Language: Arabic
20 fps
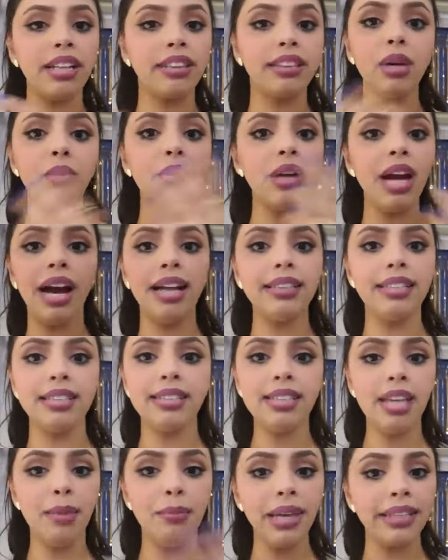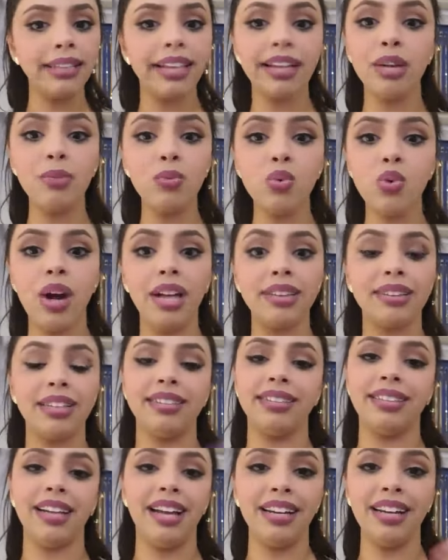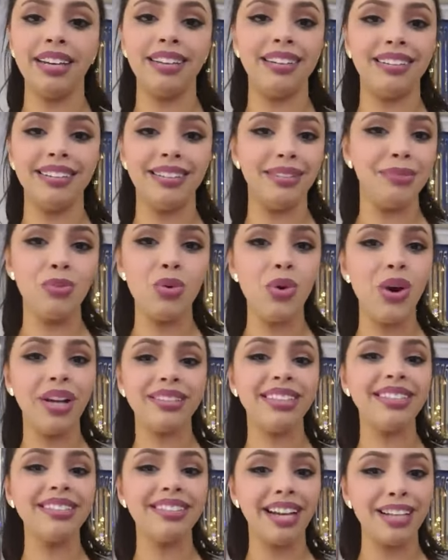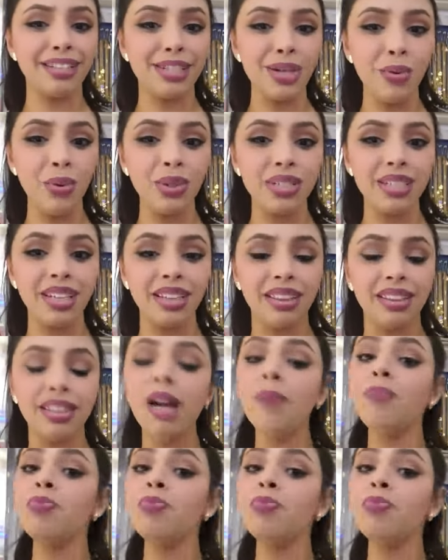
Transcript: الدوله غادي تحمي داك المواطن راه المواطن راه حتى هو تقدى